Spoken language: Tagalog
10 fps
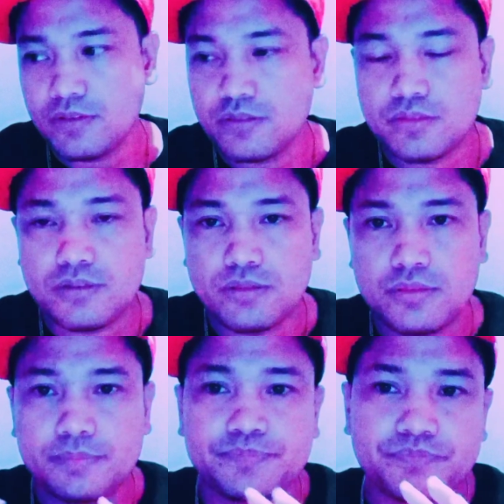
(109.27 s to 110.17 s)

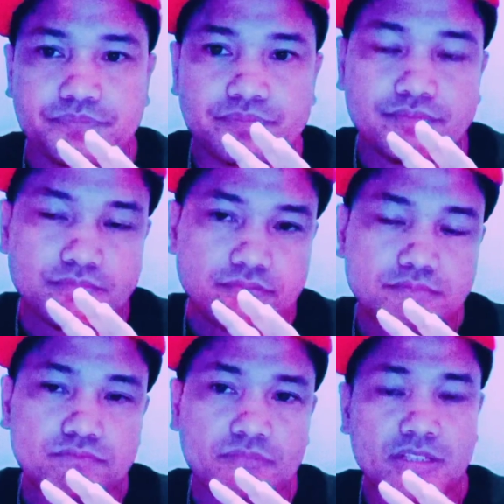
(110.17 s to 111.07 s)
uh,
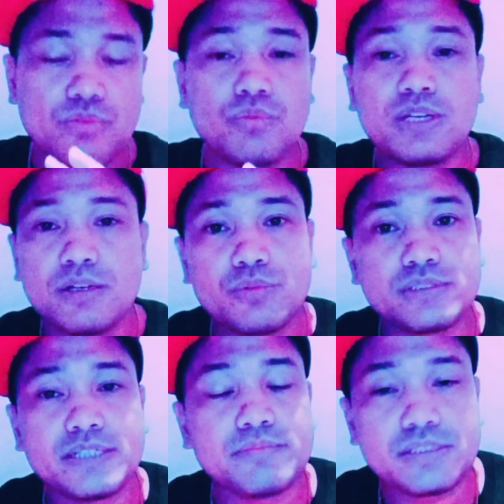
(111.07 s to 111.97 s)
wala,
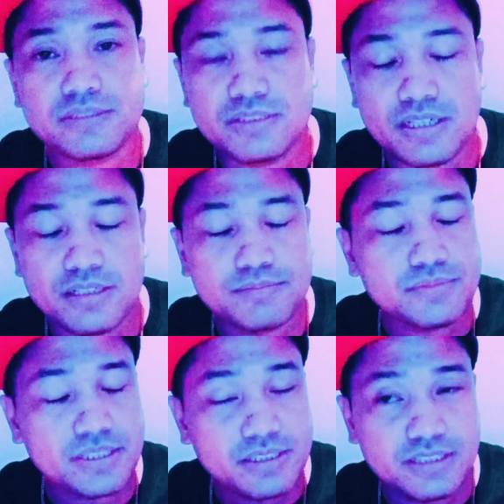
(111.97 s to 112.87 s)
what I'm not
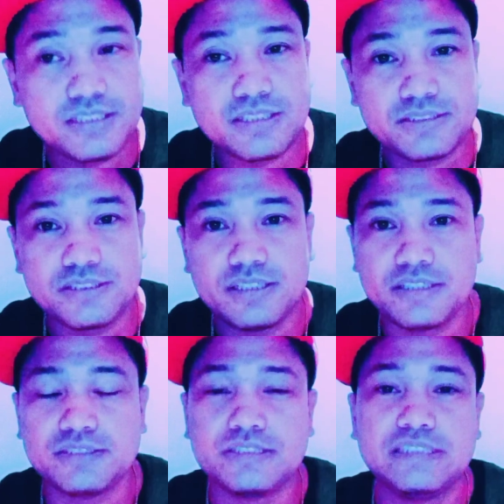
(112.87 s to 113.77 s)
um, saying kasi
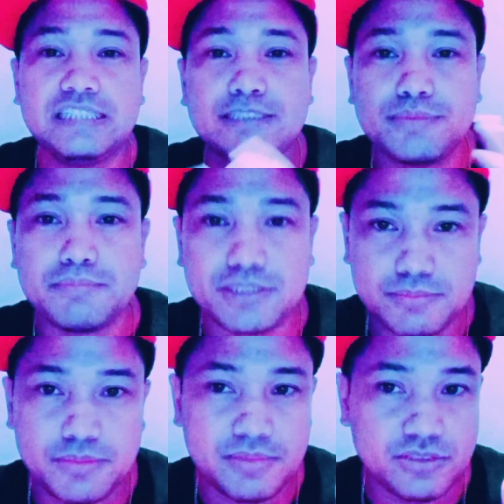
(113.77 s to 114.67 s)
guys, hindi naman
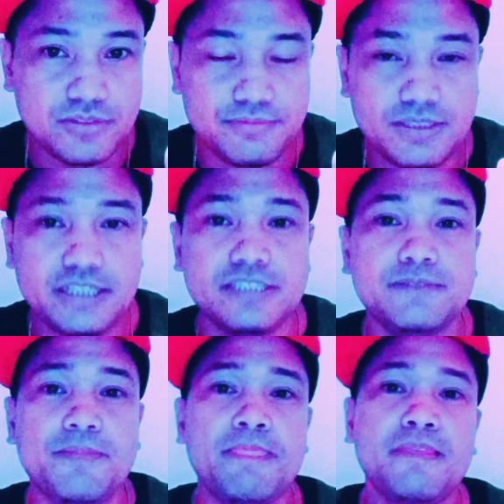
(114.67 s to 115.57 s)
masama mag-offline.